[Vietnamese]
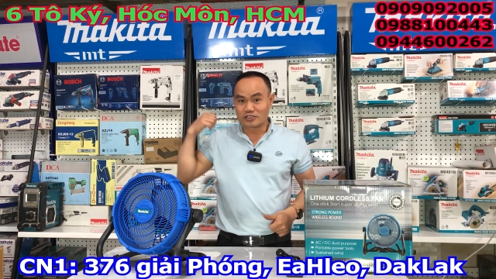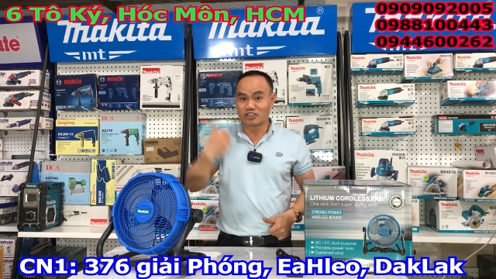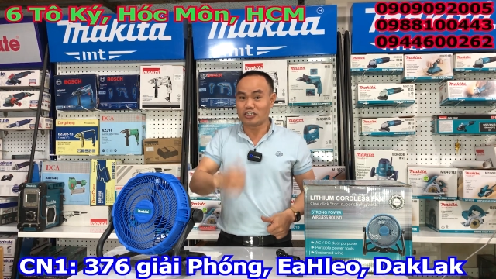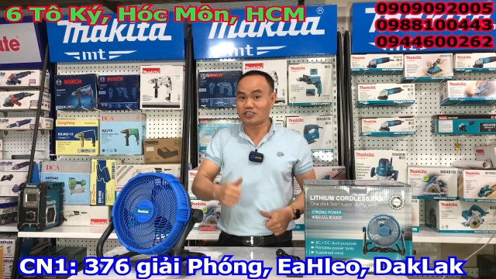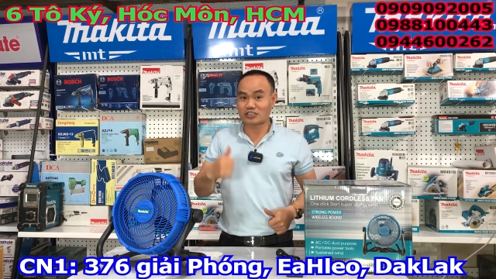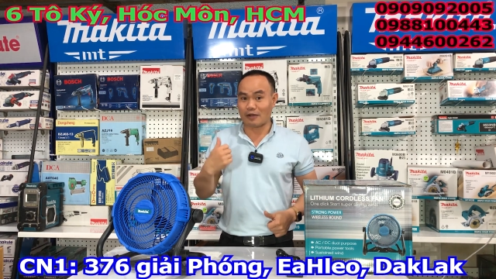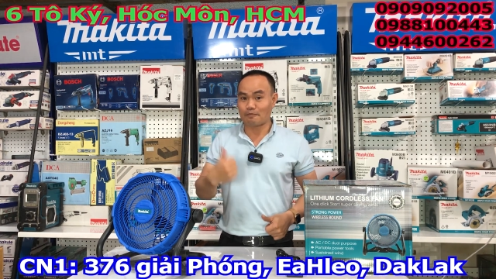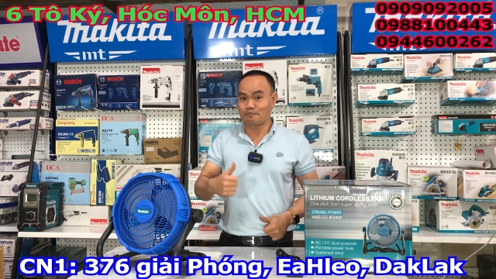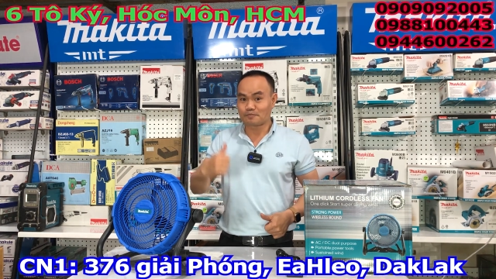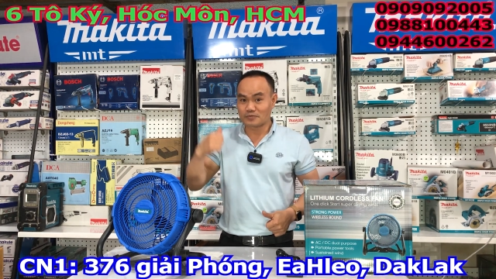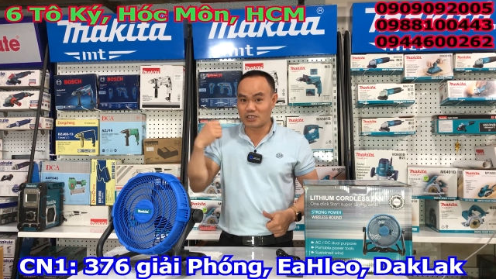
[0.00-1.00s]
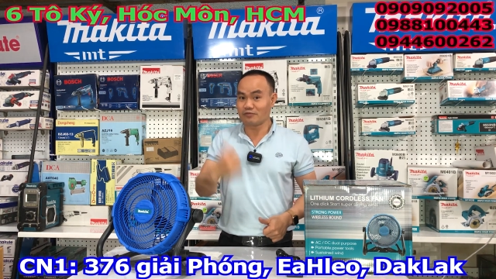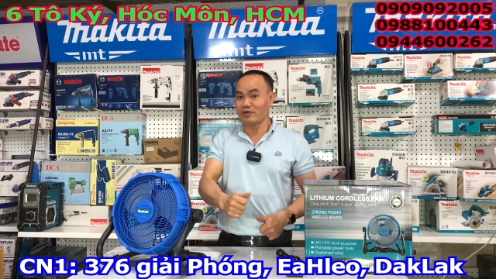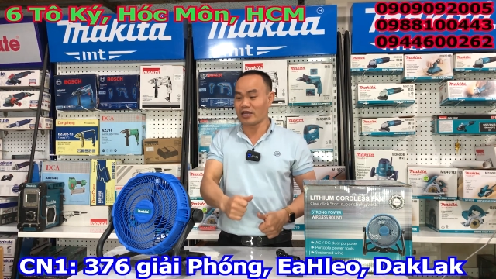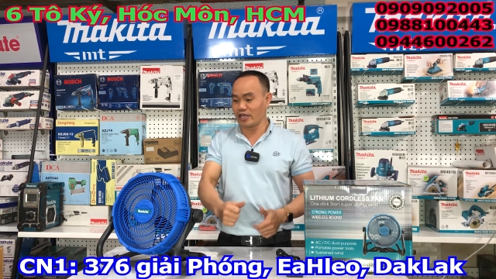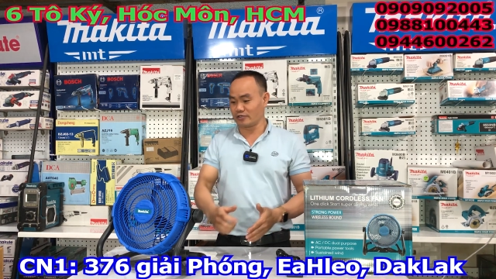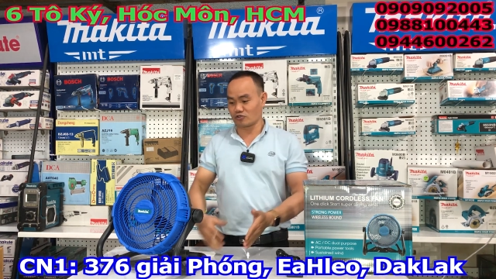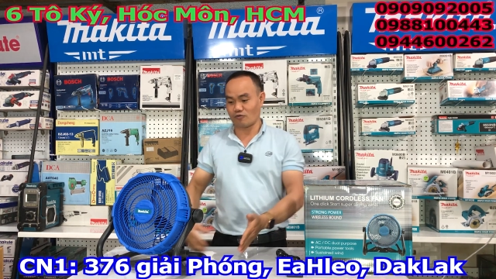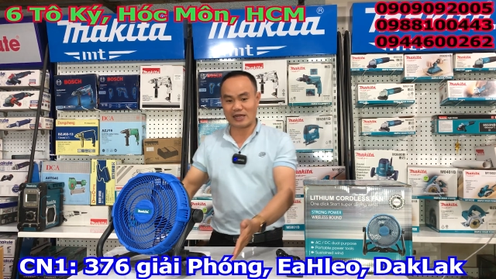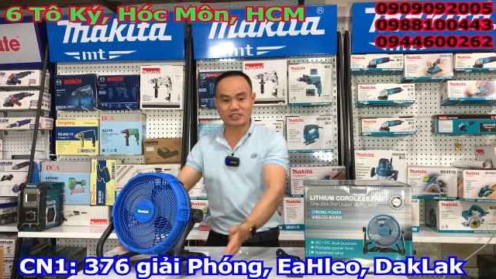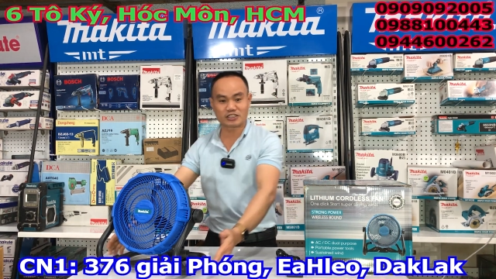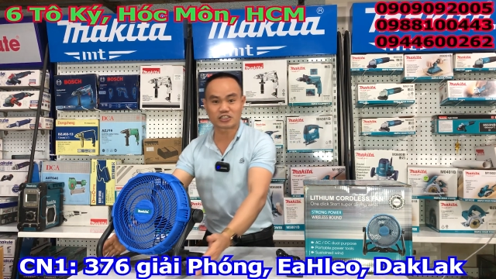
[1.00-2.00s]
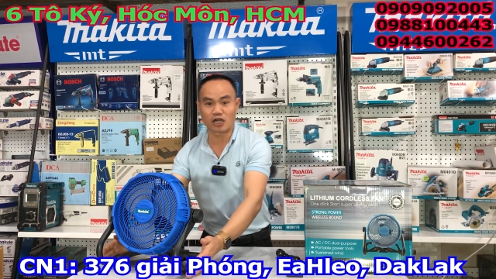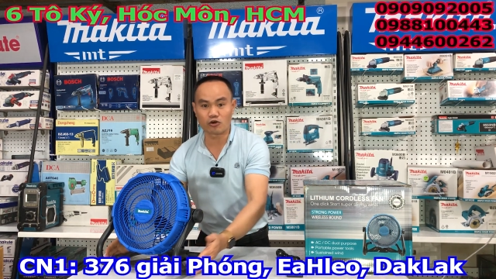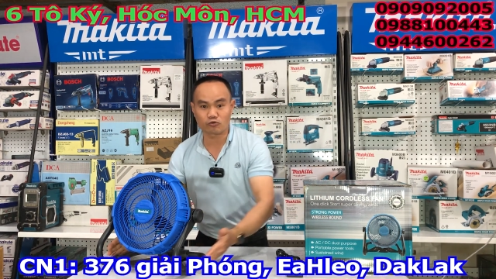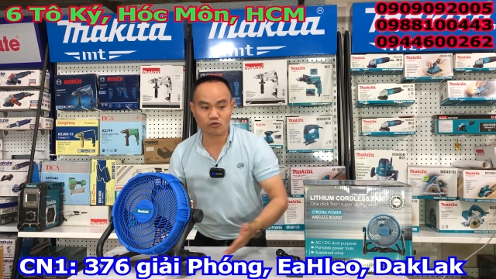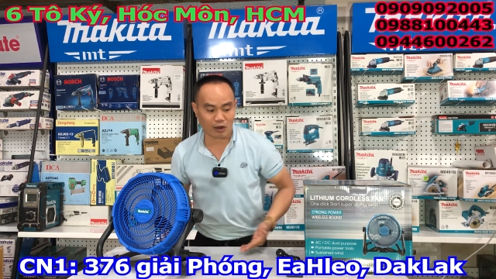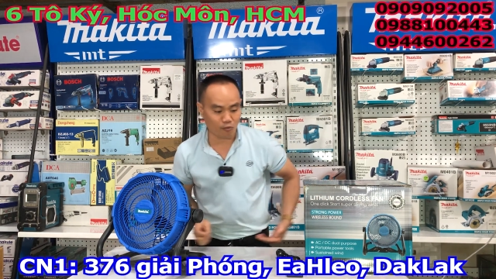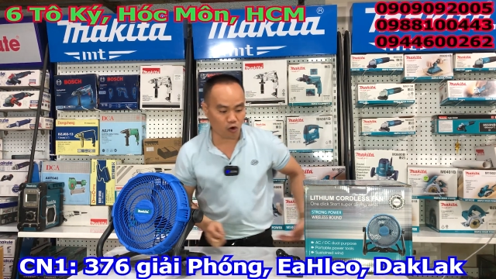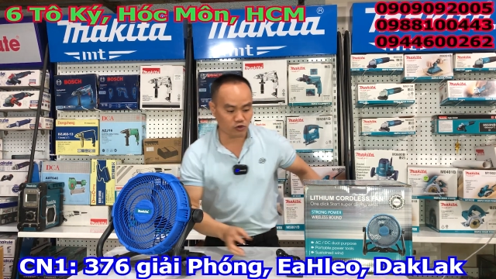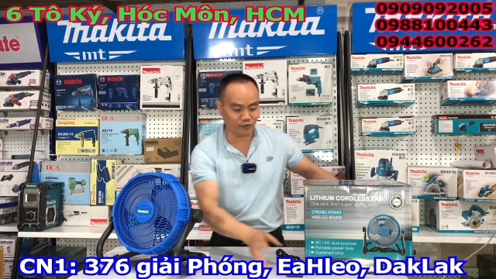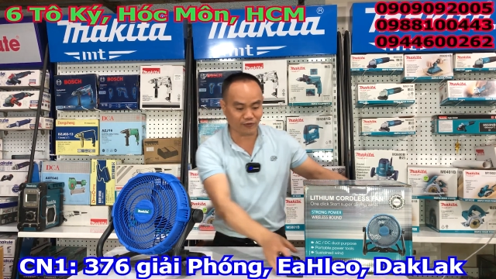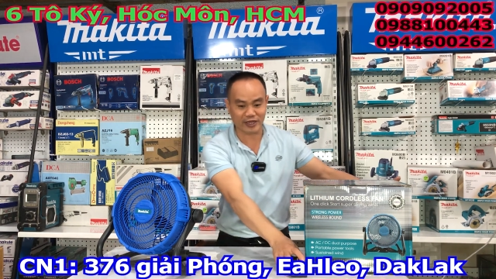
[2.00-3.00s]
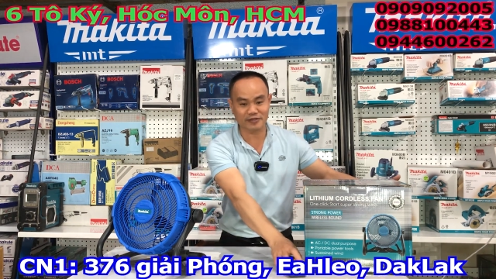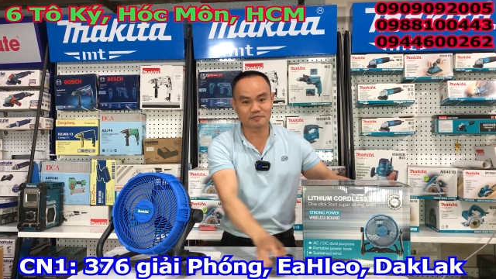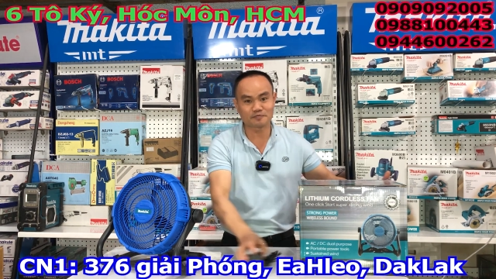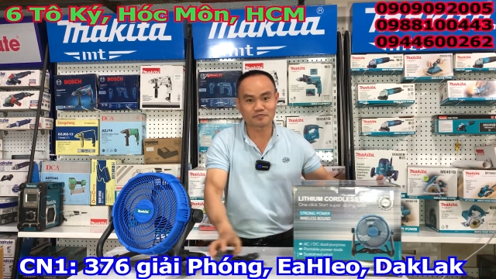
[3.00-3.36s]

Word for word: 990.000 quán chị sở hữu toàn bộ như vậy